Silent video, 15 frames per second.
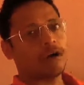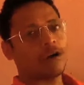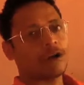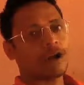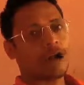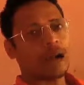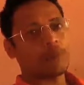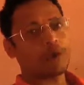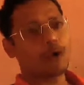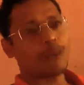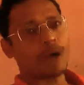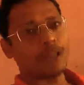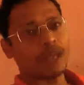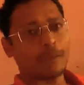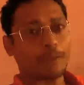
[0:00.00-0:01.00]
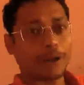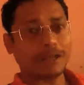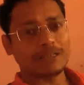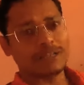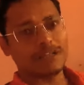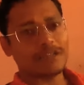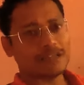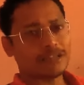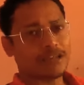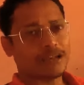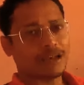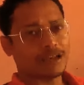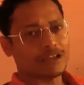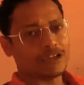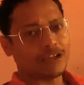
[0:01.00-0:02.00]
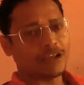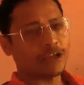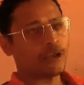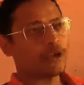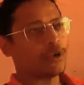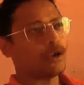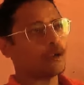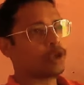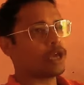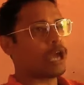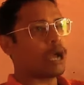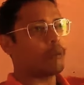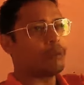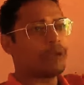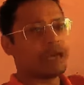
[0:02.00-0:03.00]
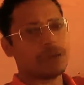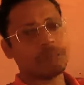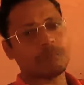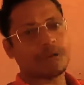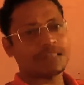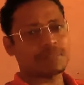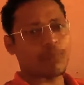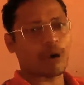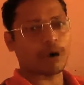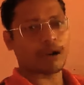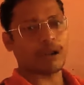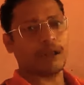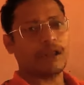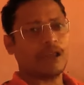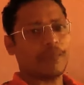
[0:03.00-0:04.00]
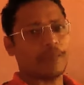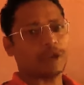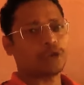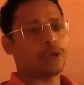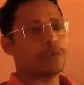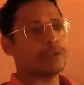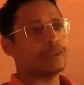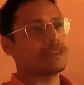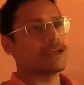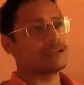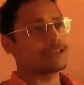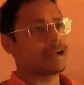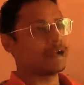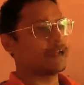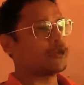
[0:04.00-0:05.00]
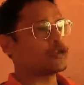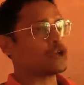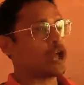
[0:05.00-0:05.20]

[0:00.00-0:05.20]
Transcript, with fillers: और आपको हमारी नेपाल सीरीज ना अच्छी लग रही होगी क्योंकि अभी हम बस बॉर्डर एरिया में तो अभी इतना एक्साइटिंग